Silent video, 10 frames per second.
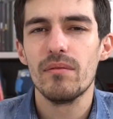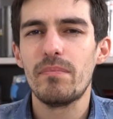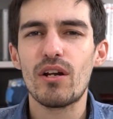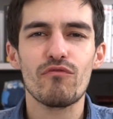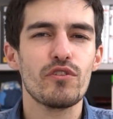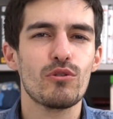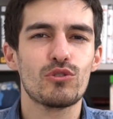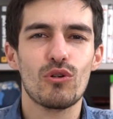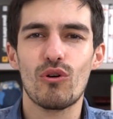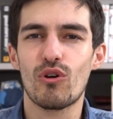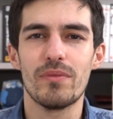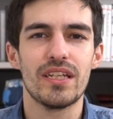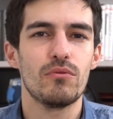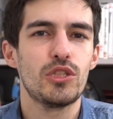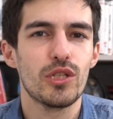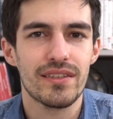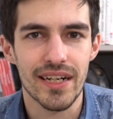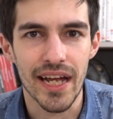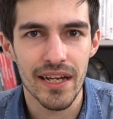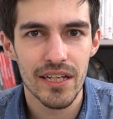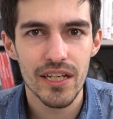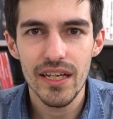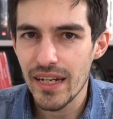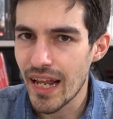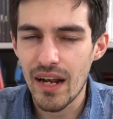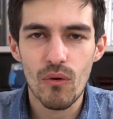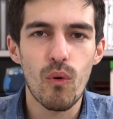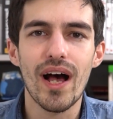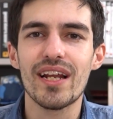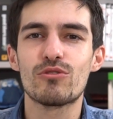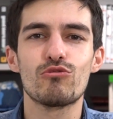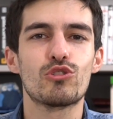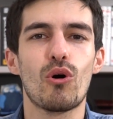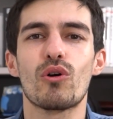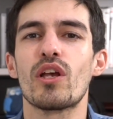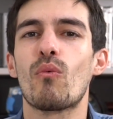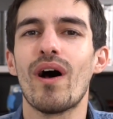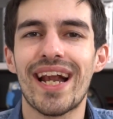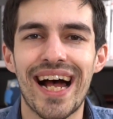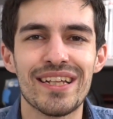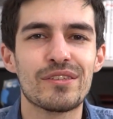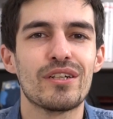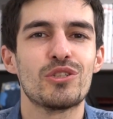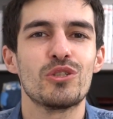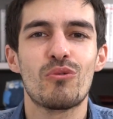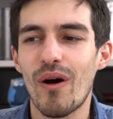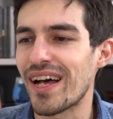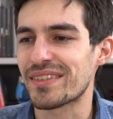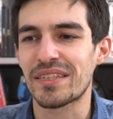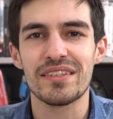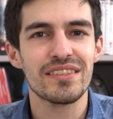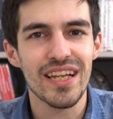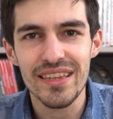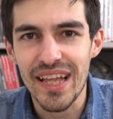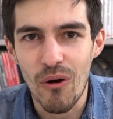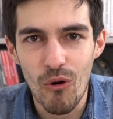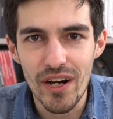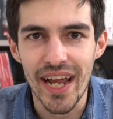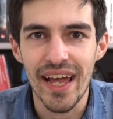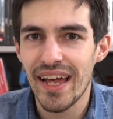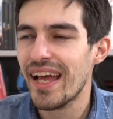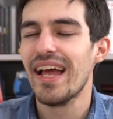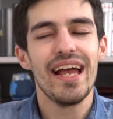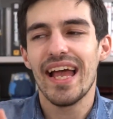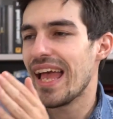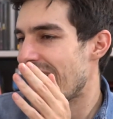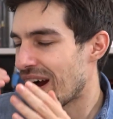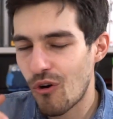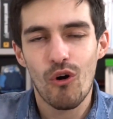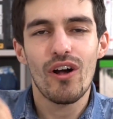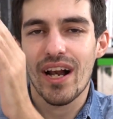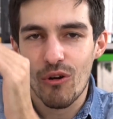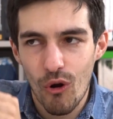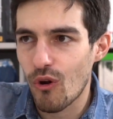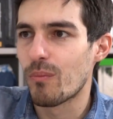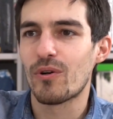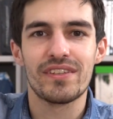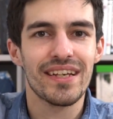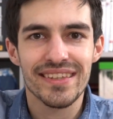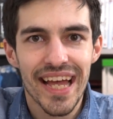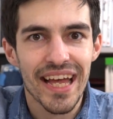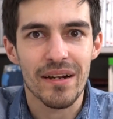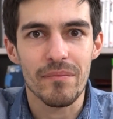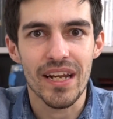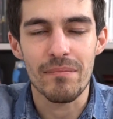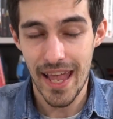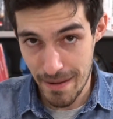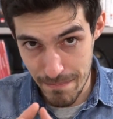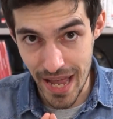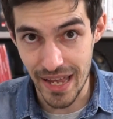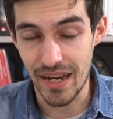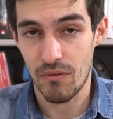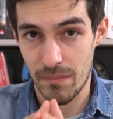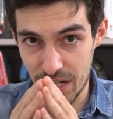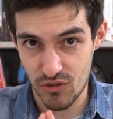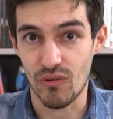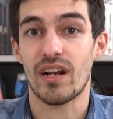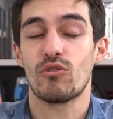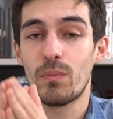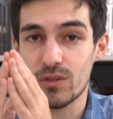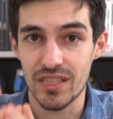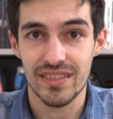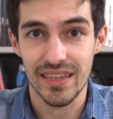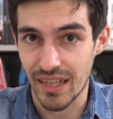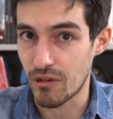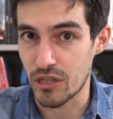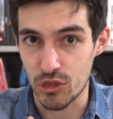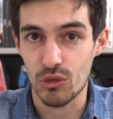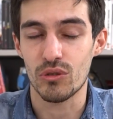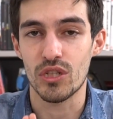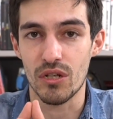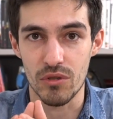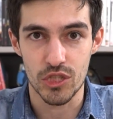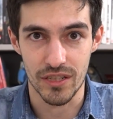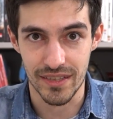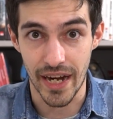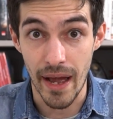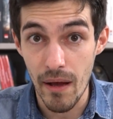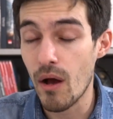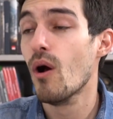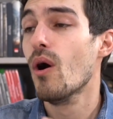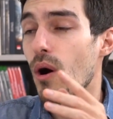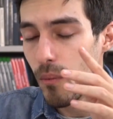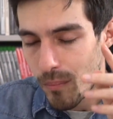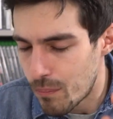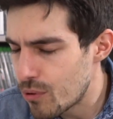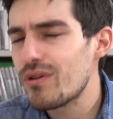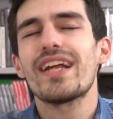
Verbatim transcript: Per un videogioco come The Witcher 3, nel quale tu giochi 40, 50, 60 ore e ancora non lo porti a termine, ebbene, una persona dopo 60 ore di gioco di The Witcher 3, pur